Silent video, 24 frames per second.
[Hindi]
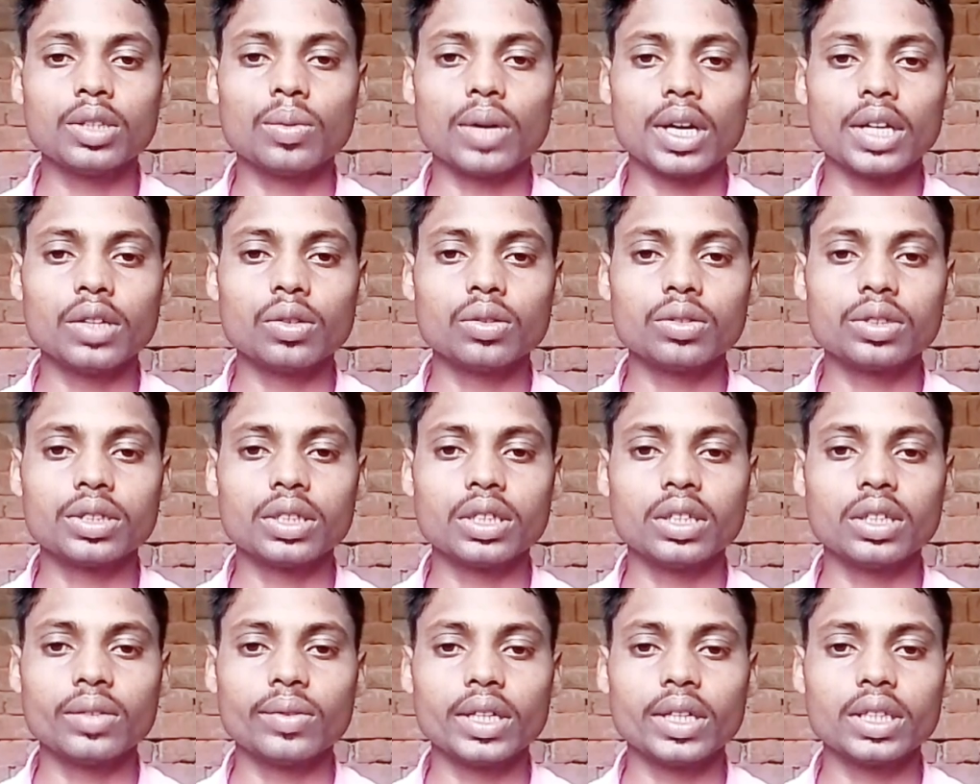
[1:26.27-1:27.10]
बिंदु भाइयों
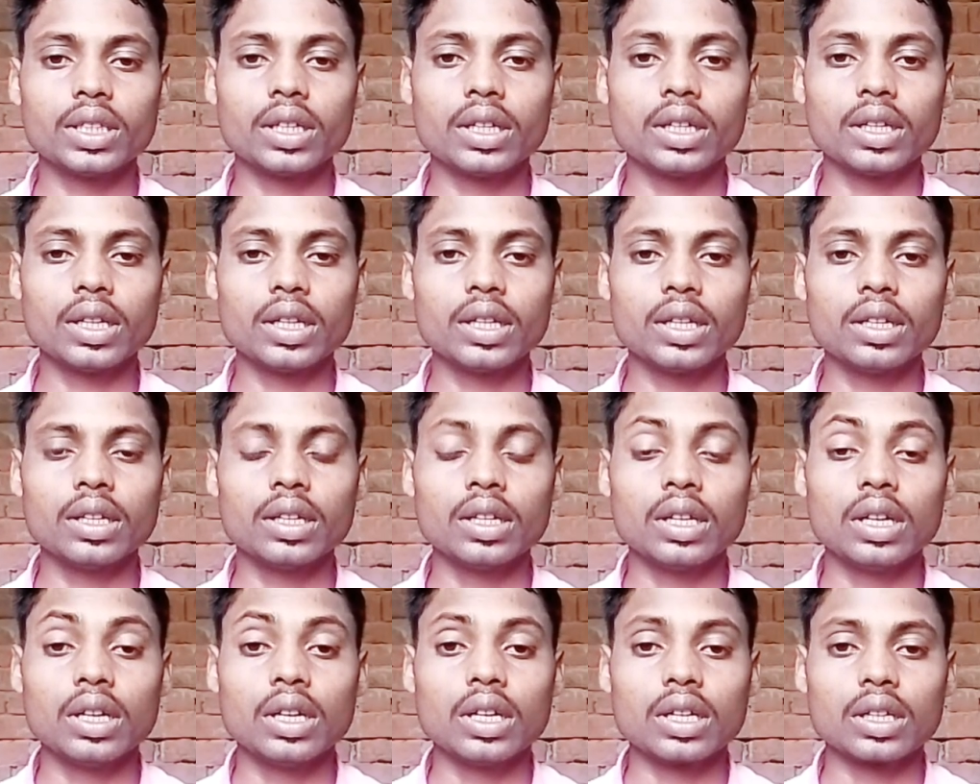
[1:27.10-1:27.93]
से निवेदन है
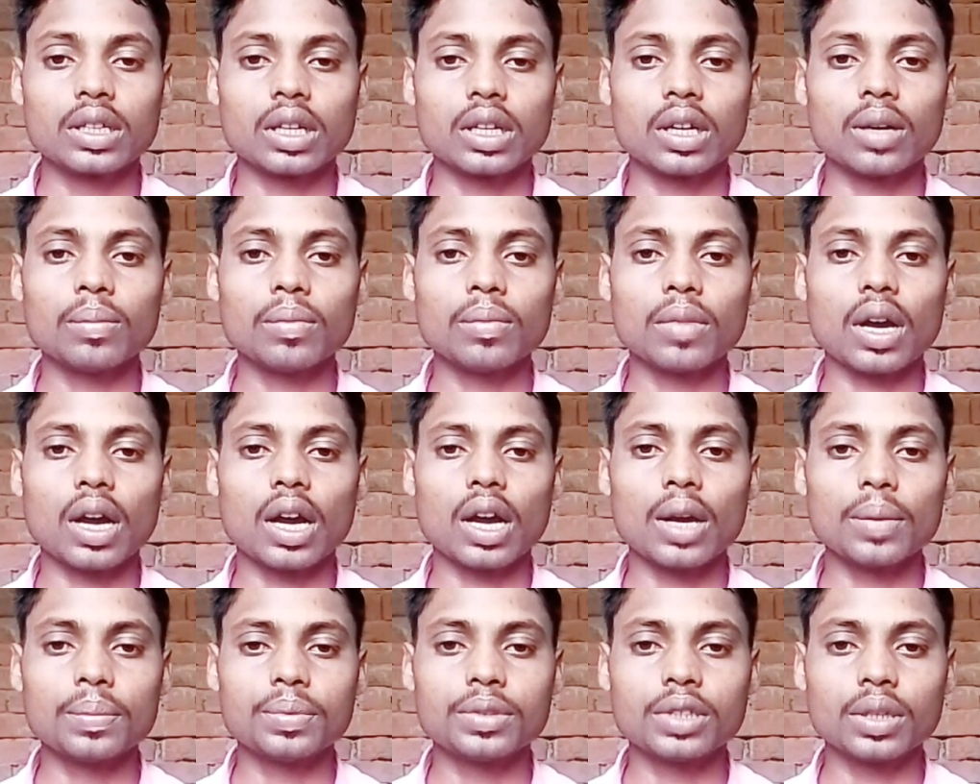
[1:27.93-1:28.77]
कि हम
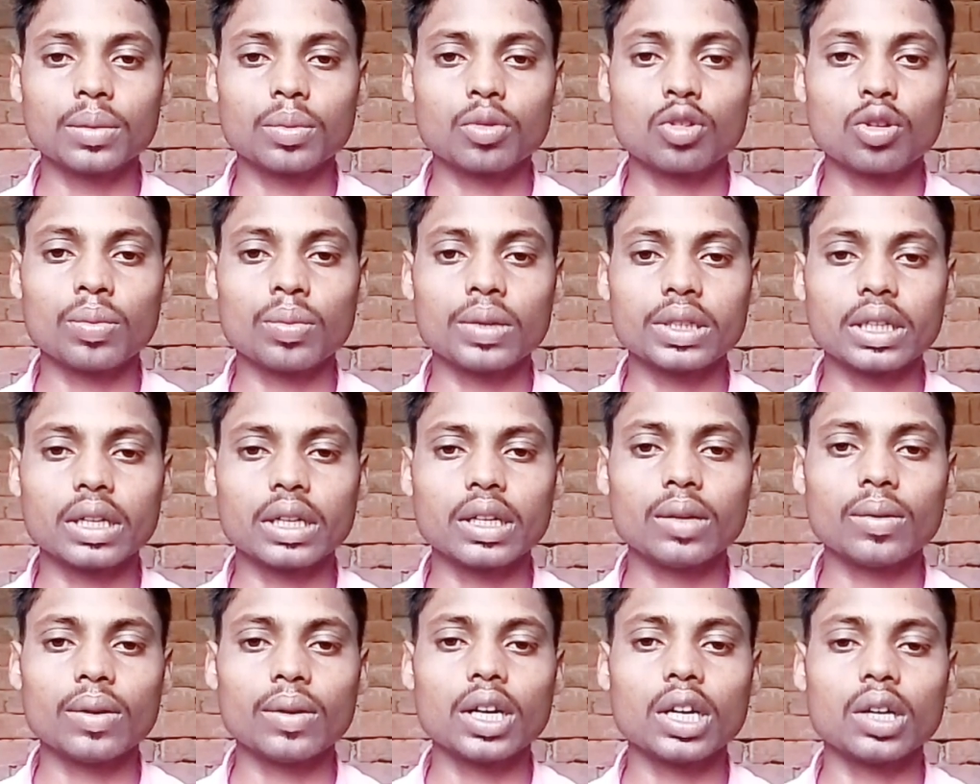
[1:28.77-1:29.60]
आप सबको
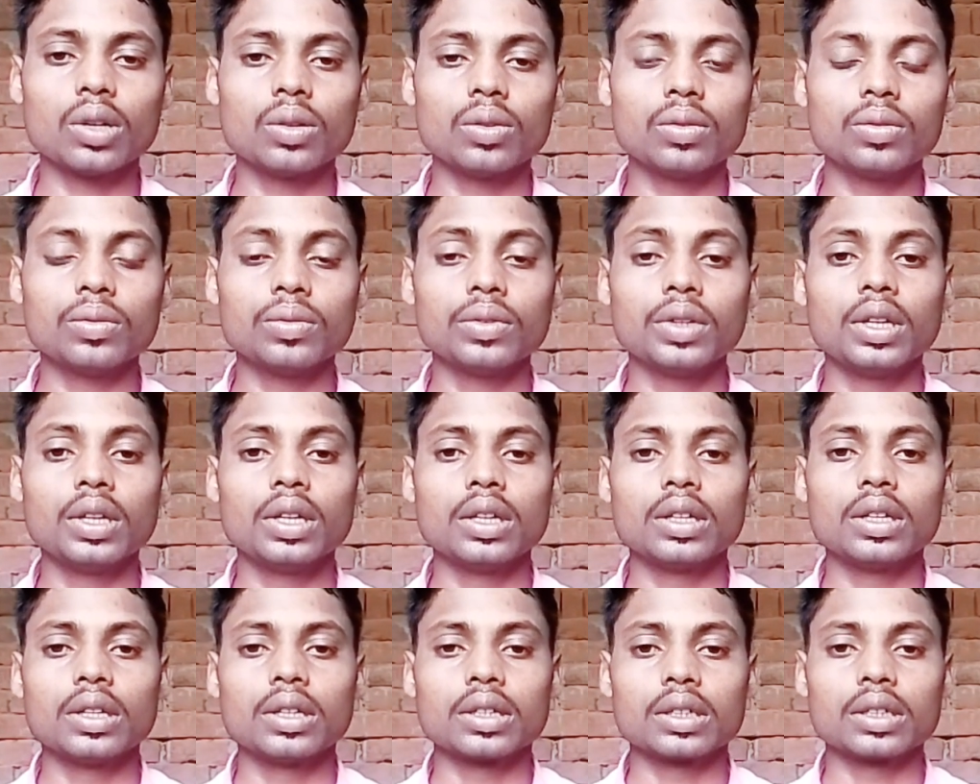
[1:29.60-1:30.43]
बताने वाला हूँ
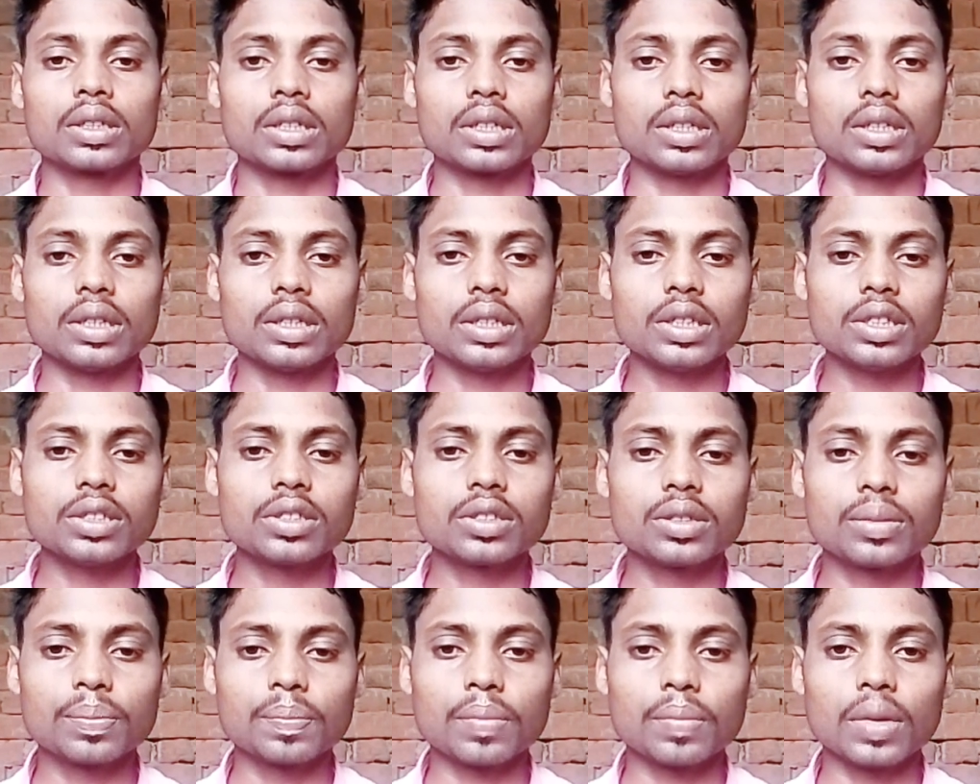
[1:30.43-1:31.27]
कि
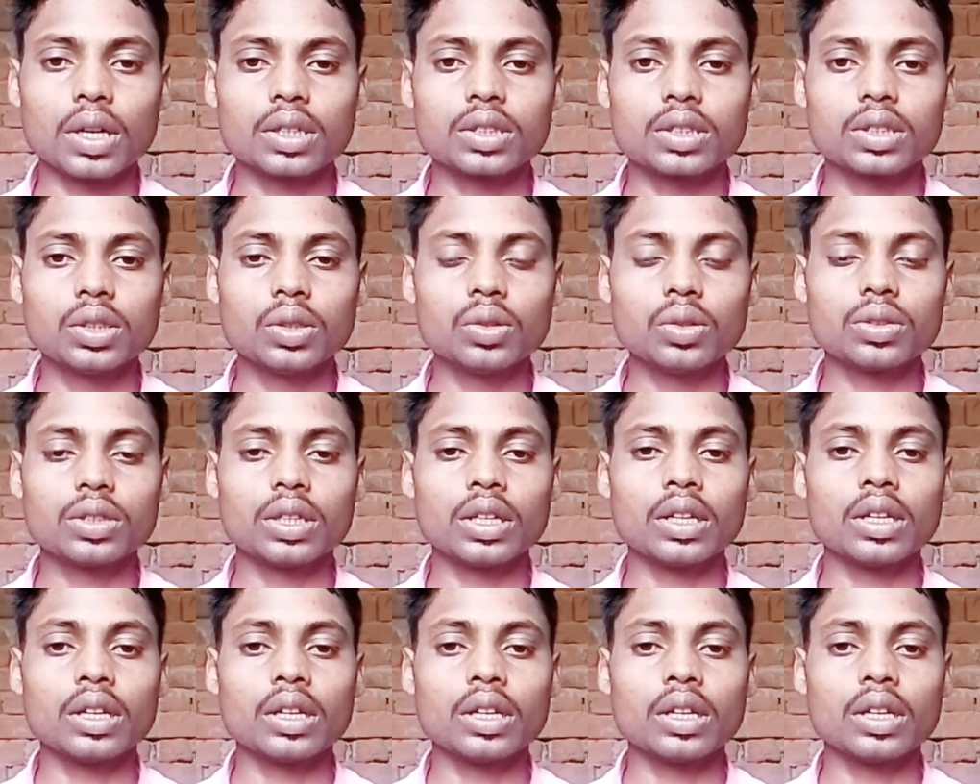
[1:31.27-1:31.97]
इस पंक्तियों